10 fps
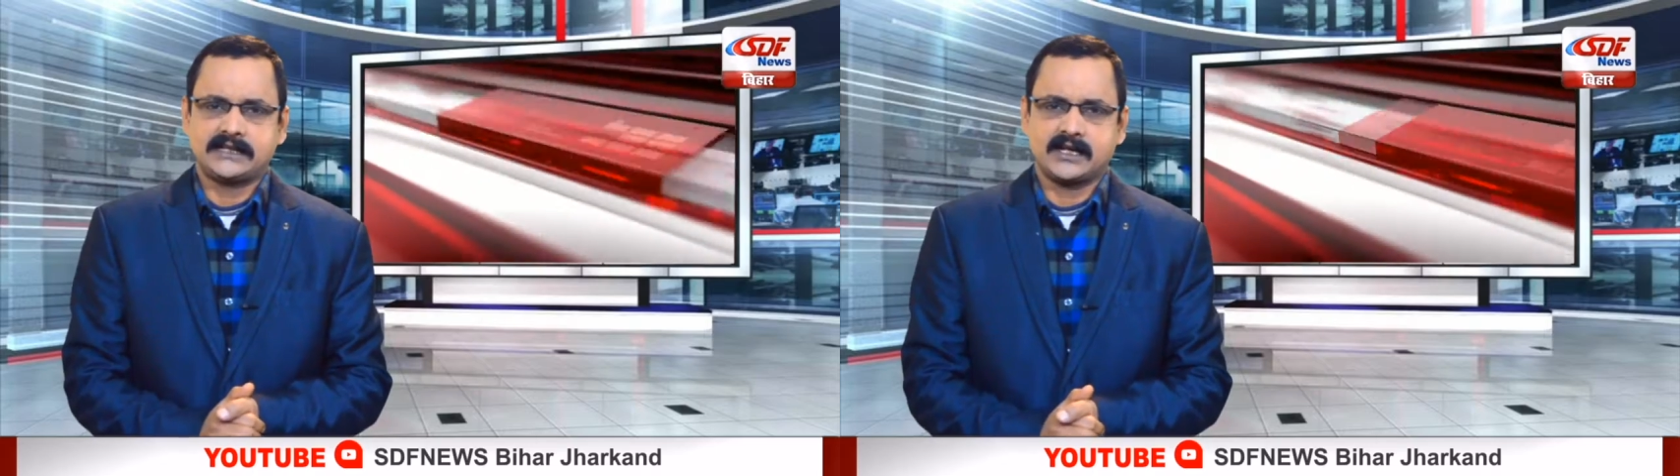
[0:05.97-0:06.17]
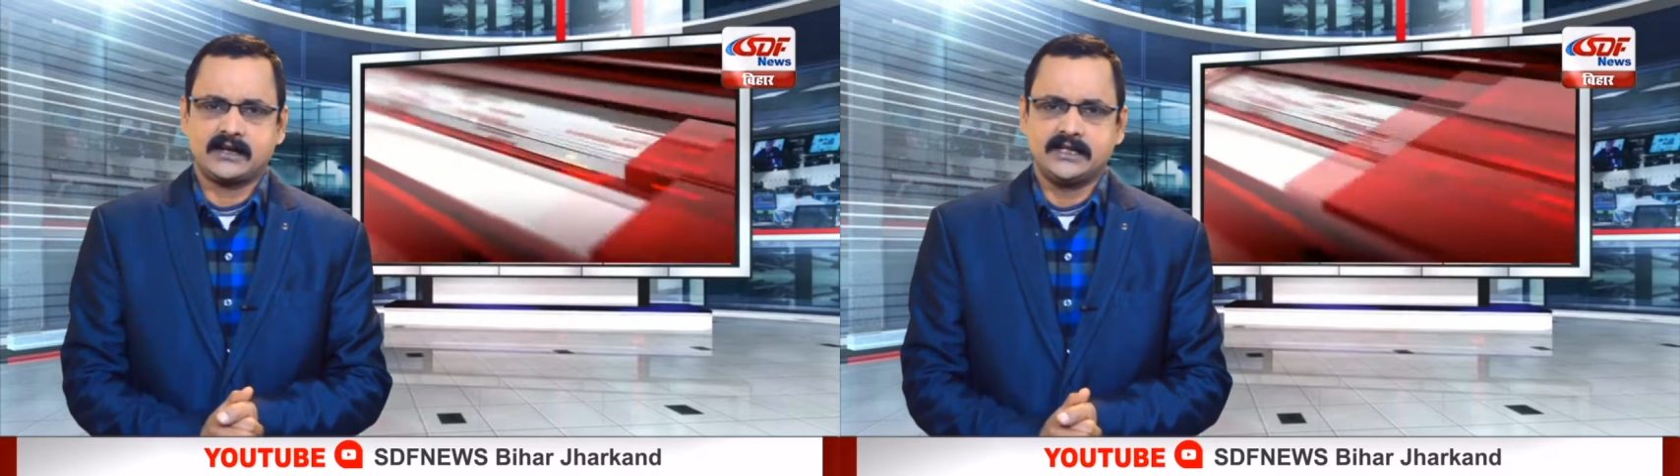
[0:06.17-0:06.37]

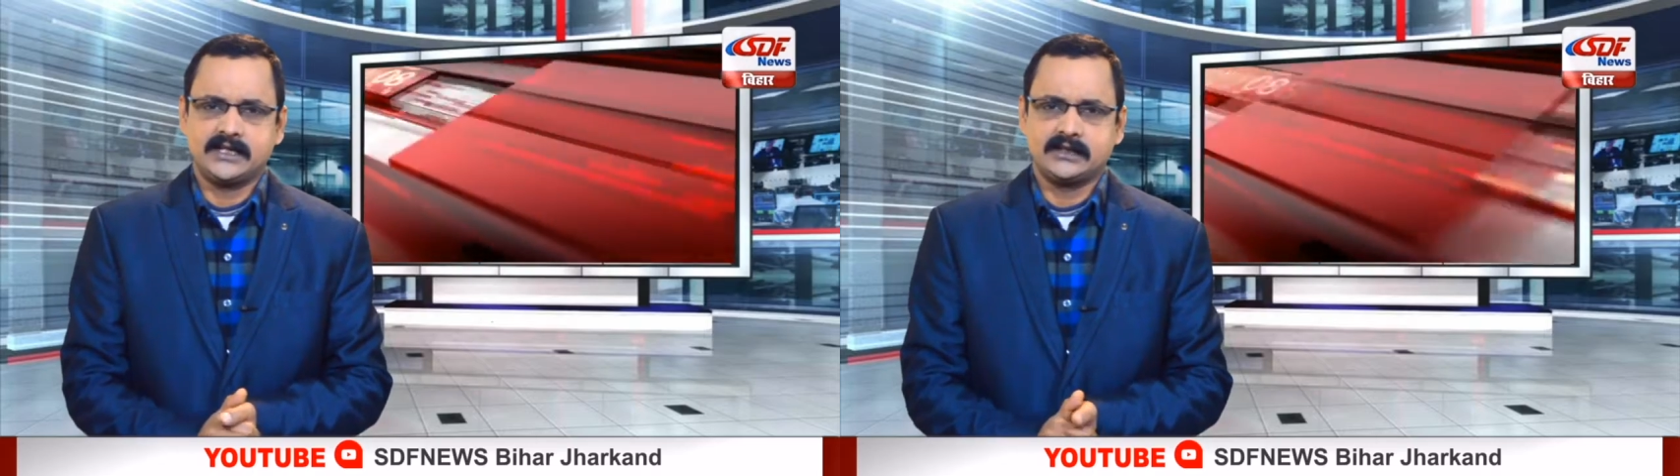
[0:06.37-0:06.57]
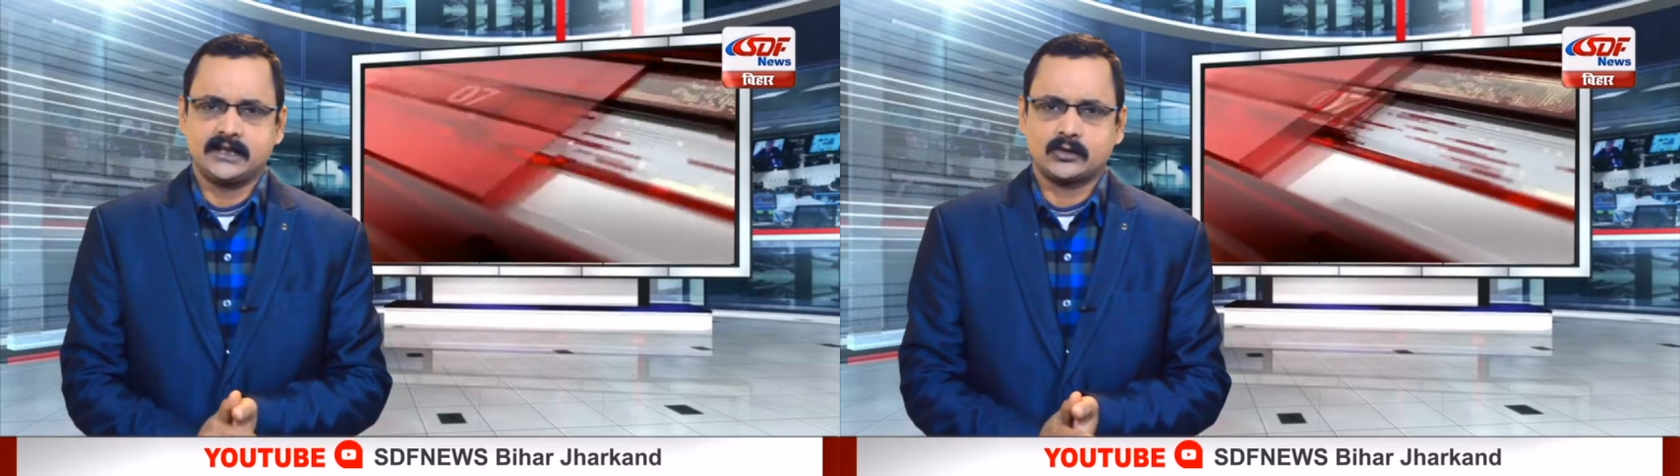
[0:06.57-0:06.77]
ट्रक
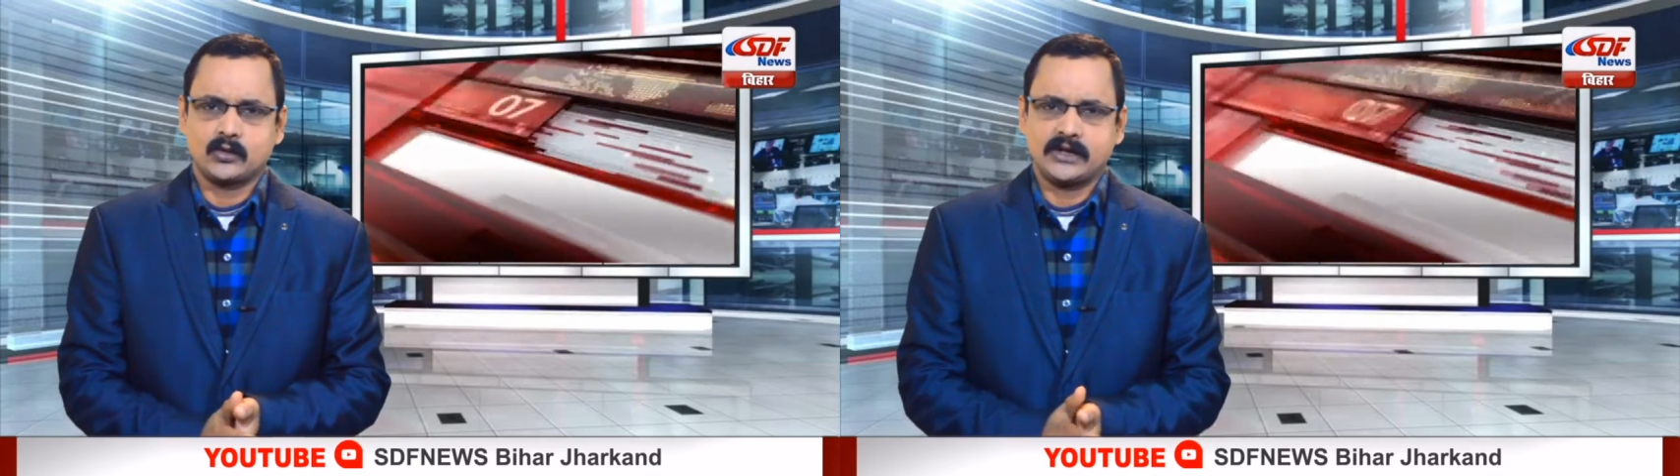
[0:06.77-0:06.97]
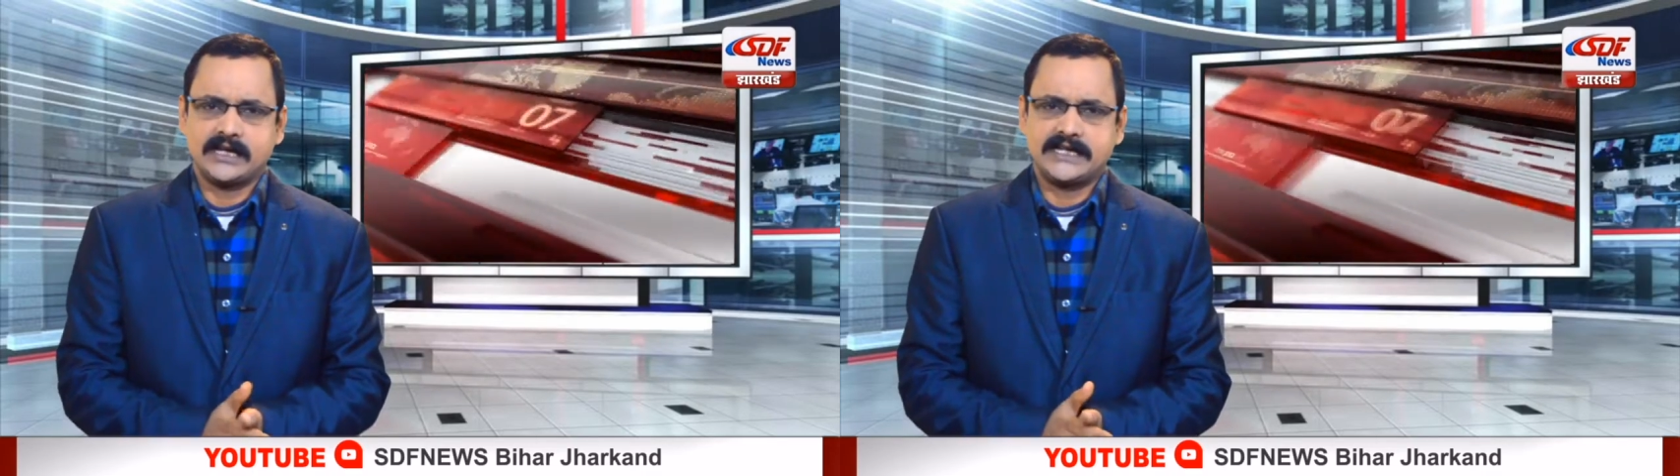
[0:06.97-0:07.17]
अनियंत्रित
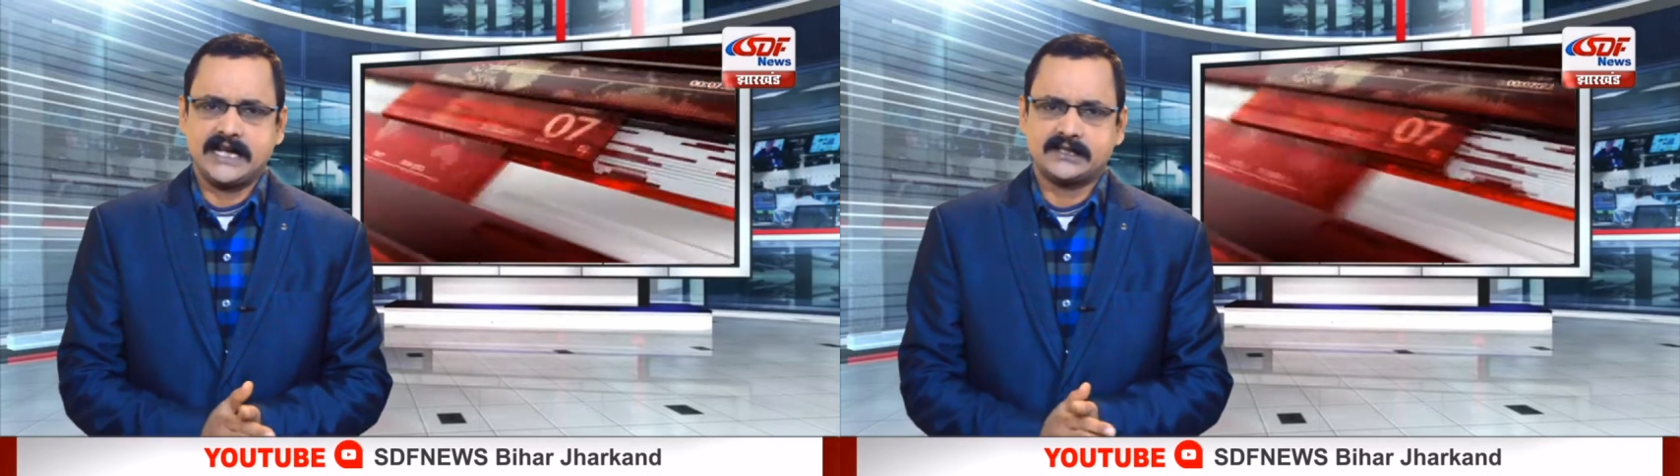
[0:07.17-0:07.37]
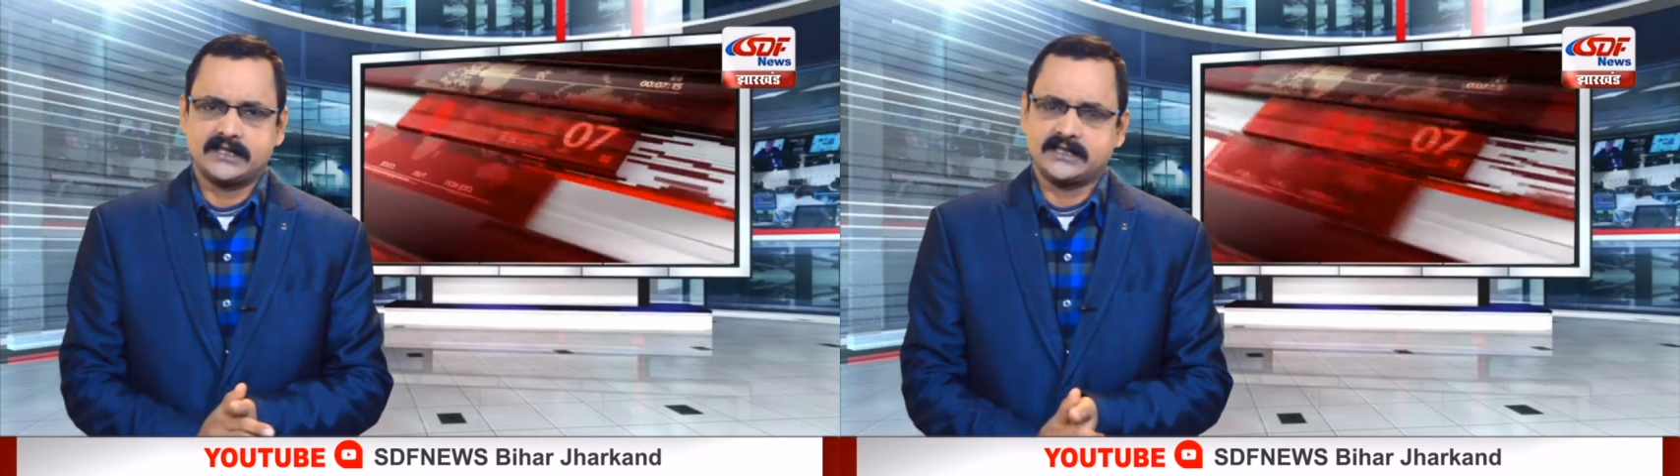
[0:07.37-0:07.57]
होकर
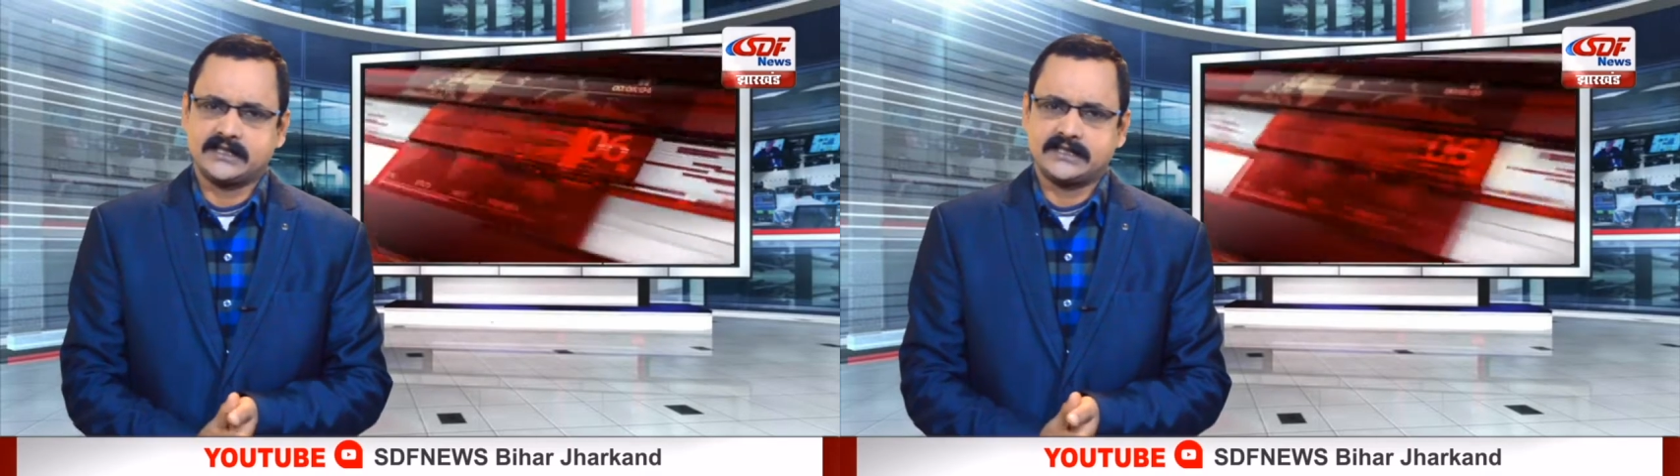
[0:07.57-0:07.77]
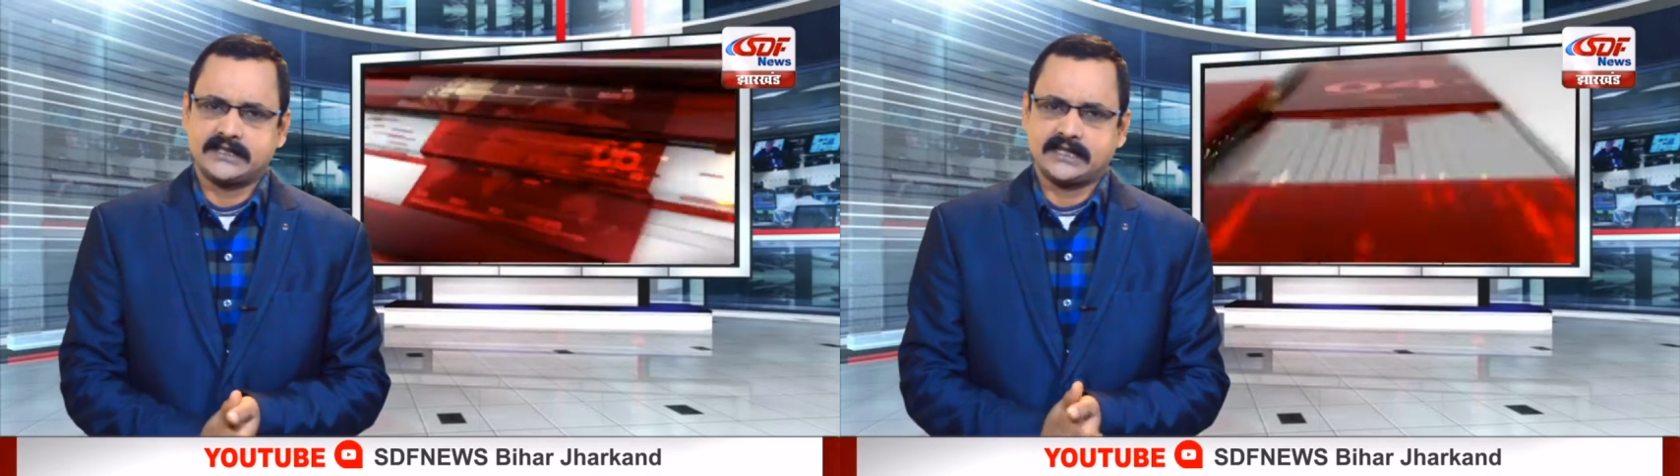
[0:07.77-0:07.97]
यात्री
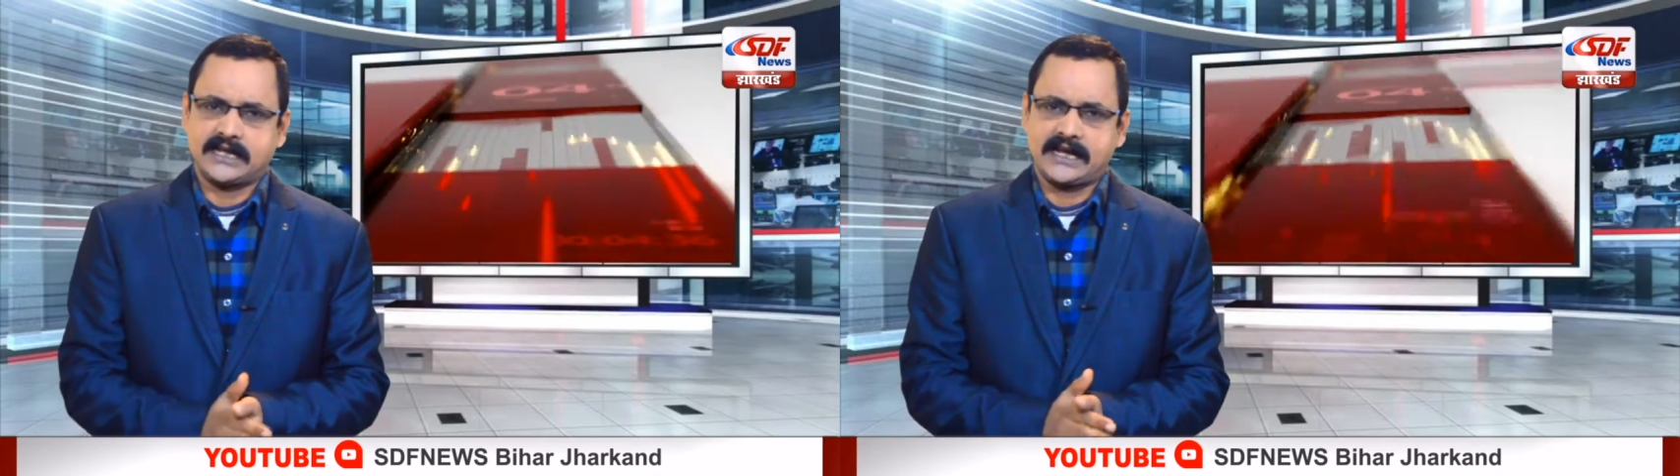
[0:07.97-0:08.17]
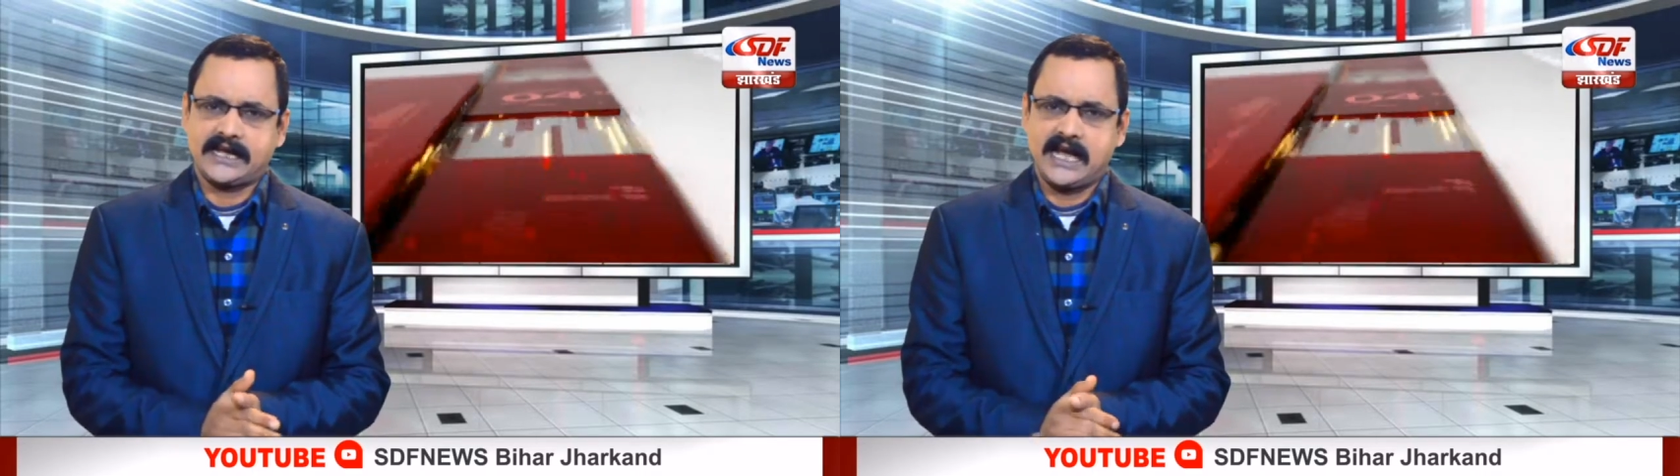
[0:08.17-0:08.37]
सेट से
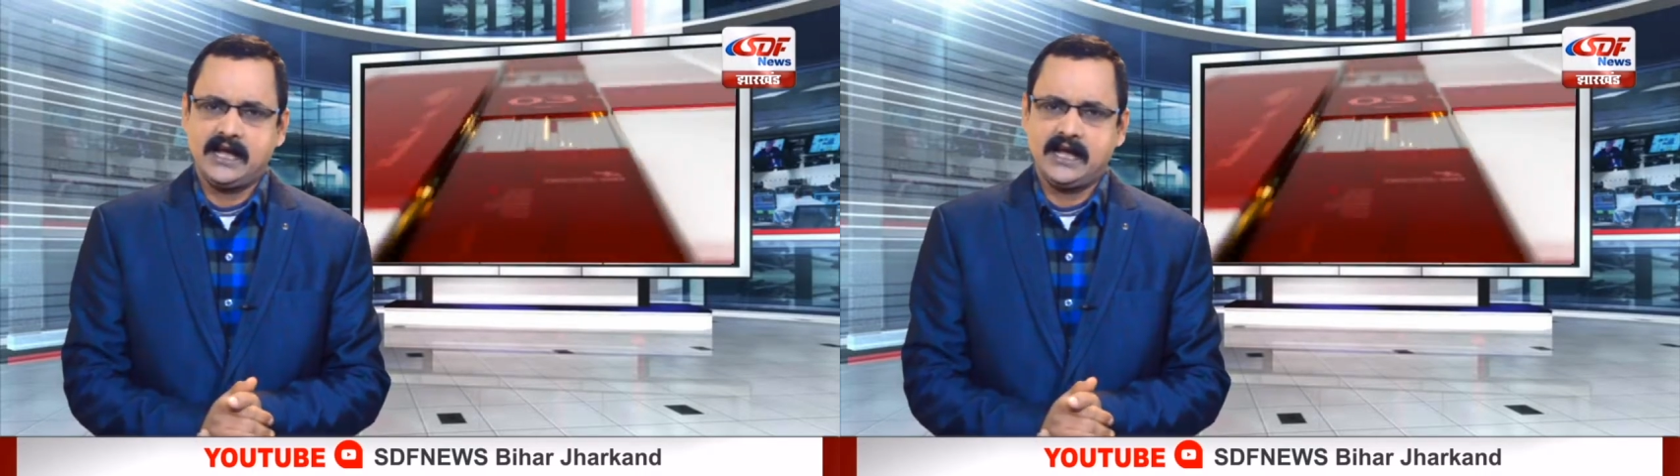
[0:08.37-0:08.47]
टकरा गया